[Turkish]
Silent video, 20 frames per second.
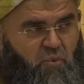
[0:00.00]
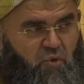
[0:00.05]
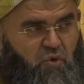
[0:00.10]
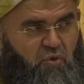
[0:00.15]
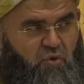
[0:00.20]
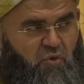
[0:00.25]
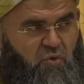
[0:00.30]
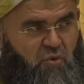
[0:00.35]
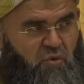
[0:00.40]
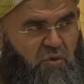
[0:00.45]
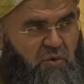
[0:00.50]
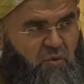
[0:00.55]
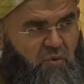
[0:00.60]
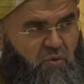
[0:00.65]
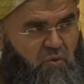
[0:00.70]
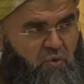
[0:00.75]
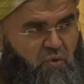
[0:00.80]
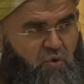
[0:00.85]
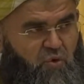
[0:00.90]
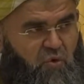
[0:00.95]
O
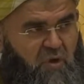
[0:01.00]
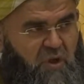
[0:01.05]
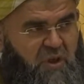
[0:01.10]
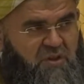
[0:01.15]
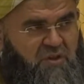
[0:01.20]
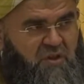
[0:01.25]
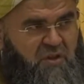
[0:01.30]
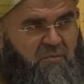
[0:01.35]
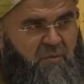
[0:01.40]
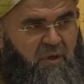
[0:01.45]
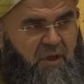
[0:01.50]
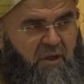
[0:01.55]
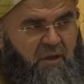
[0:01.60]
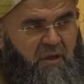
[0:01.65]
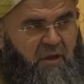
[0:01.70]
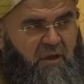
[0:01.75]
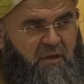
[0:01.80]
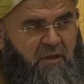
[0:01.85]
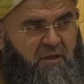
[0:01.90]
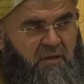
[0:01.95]
günü kaçırman ya.
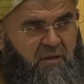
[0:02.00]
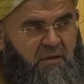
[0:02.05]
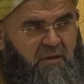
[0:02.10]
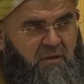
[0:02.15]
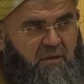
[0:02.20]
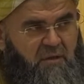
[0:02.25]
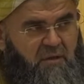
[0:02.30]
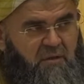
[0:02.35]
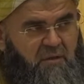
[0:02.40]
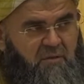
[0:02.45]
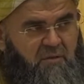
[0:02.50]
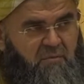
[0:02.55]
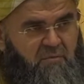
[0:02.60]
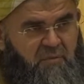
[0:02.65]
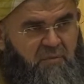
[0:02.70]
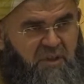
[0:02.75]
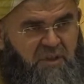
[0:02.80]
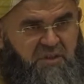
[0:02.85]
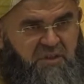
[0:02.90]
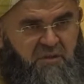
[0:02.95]
Yani.
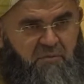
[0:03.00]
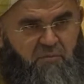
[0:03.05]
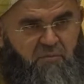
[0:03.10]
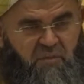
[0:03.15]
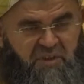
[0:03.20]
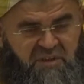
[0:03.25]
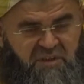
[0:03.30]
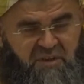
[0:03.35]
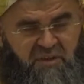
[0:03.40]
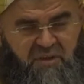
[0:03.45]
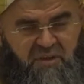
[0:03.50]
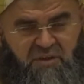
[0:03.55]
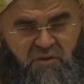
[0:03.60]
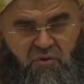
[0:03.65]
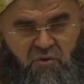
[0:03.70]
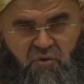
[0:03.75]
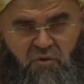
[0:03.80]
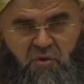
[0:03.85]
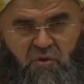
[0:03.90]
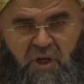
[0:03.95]
Perşembe,
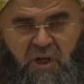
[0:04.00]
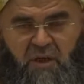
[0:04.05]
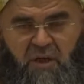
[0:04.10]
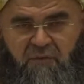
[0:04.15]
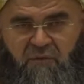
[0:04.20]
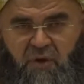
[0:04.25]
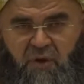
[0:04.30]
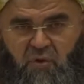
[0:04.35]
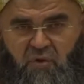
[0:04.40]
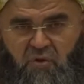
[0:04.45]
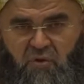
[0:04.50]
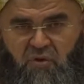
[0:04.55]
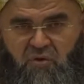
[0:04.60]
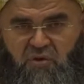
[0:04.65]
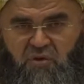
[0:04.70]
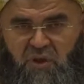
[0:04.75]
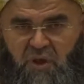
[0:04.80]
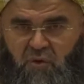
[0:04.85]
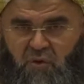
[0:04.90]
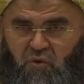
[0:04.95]
pazartesi günü, arefe günü,
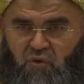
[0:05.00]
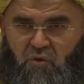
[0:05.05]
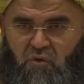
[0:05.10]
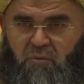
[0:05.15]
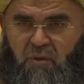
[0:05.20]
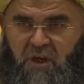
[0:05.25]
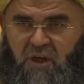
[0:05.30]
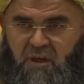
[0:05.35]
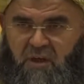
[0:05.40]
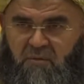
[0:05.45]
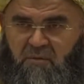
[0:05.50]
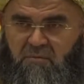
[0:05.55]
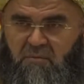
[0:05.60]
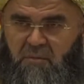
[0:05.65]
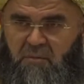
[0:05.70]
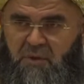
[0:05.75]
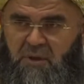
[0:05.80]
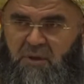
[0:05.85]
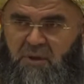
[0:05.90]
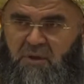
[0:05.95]
salı günü bayram
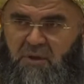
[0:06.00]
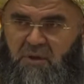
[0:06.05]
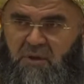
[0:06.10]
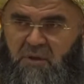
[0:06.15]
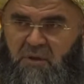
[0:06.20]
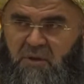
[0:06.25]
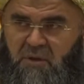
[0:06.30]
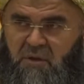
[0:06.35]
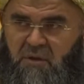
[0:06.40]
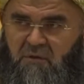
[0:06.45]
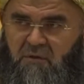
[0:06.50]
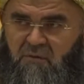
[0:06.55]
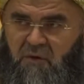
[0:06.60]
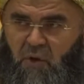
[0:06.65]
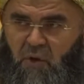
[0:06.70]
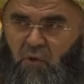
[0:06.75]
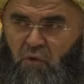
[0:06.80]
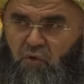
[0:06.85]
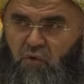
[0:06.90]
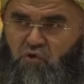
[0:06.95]
ve
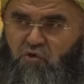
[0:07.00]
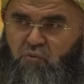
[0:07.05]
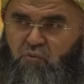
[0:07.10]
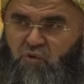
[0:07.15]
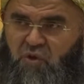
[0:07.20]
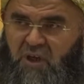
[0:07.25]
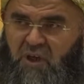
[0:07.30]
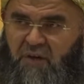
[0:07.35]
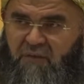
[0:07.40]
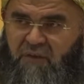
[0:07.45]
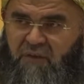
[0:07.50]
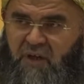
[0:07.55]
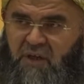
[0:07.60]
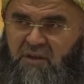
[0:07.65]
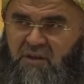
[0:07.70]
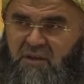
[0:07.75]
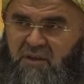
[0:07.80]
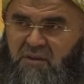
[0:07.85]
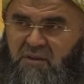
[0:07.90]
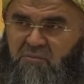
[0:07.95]
oruç
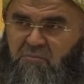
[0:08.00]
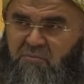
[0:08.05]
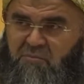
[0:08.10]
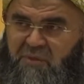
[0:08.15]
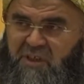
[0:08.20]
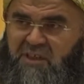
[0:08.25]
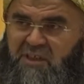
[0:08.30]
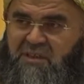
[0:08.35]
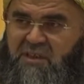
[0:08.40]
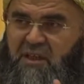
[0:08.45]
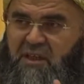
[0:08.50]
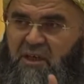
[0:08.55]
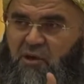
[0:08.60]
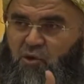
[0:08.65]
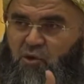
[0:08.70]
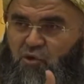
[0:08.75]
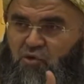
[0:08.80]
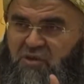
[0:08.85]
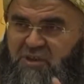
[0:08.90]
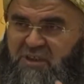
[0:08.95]
mükafatı bir sene
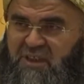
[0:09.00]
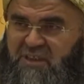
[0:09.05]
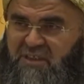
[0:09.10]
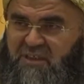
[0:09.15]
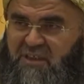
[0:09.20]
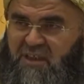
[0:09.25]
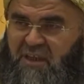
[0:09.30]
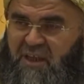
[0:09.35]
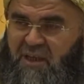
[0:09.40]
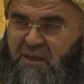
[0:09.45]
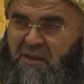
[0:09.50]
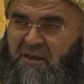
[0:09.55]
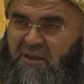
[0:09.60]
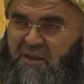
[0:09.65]
öncesine,